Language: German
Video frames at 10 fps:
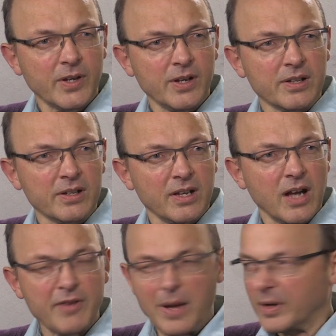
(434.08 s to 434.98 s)
Äh,
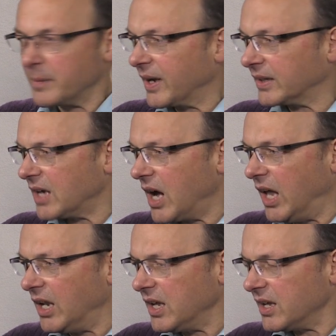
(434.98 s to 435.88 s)
ich habe einmal gemerkt,
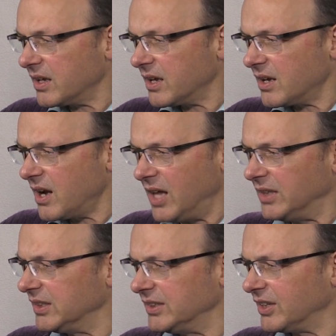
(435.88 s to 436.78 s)
alle, äh,
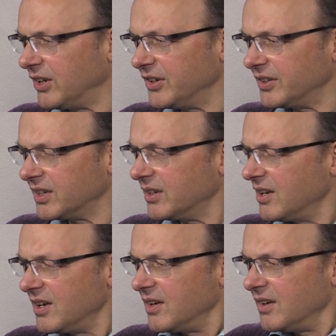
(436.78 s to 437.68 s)
all diese Leute,
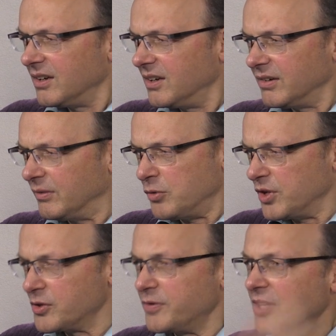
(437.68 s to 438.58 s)
äh, wo
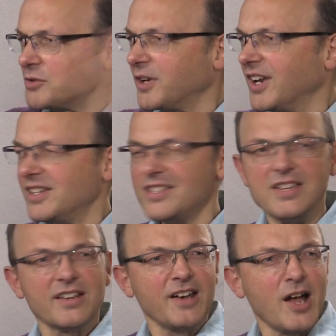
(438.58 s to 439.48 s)
ich so viel zu
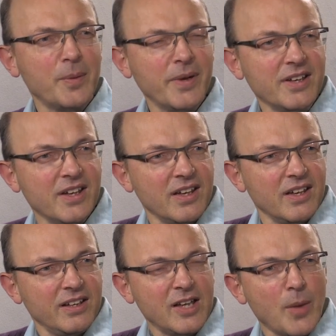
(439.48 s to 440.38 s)
kritisieren habe,
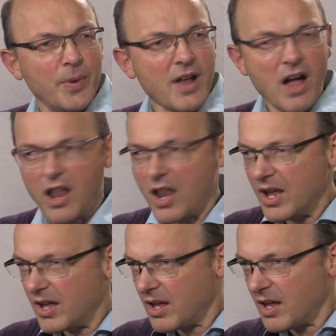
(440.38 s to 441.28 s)
die haben
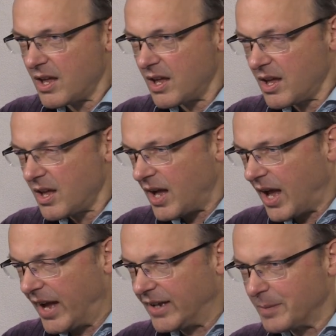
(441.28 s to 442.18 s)
alle
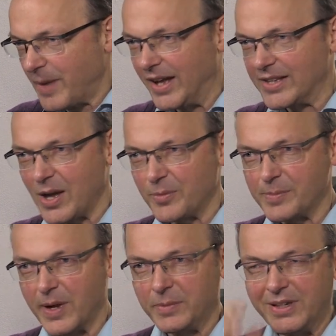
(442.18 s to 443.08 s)
ein gemeinsames
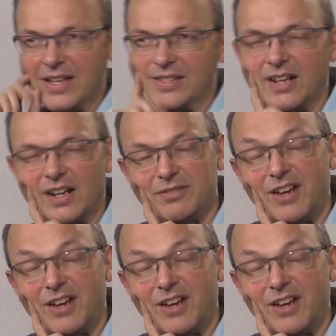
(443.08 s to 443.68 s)
Merkmal, die essen alle